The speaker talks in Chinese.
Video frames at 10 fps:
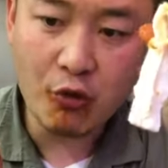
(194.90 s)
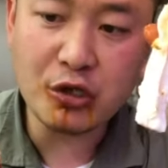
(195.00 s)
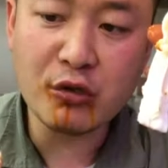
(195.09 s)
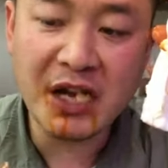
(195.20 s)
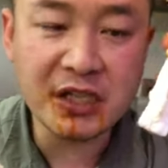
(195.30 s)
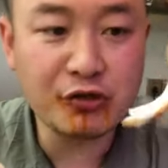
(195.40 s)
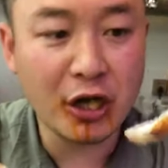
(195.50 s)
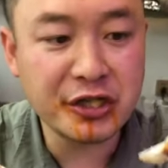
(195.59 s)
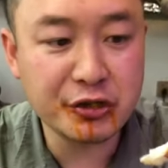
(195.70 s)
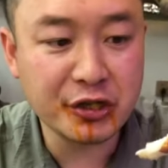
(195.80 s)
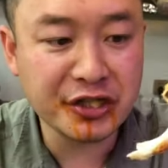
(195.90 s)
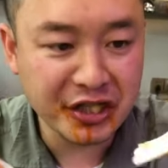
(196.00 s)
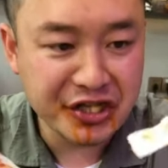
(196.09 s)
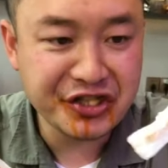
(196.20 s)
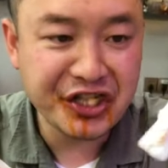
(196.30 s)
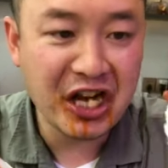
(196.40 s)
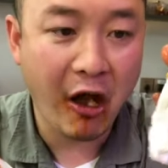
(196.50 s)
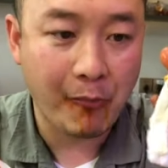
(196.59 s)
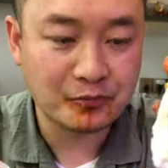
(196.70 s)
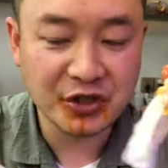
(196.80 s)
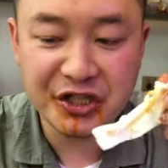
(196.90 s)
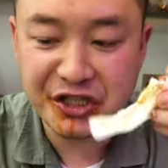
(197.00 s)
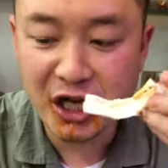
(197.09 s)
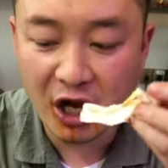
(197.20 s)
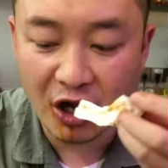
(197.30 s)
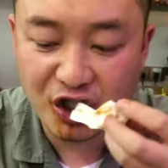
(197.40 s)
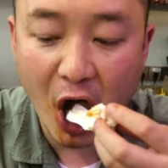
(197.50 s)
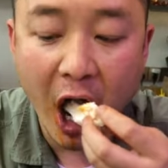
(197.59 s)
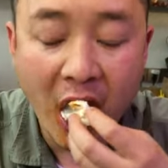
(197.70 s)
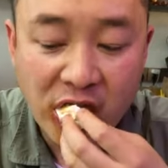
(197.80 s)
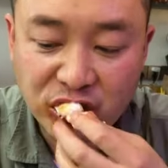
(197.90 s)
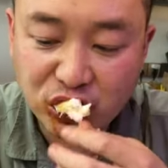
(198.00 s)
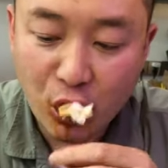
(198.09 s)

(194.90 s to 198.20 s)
我觉得龙虾身上最好吃就是个这根筋哈，这个筋很好吃啊。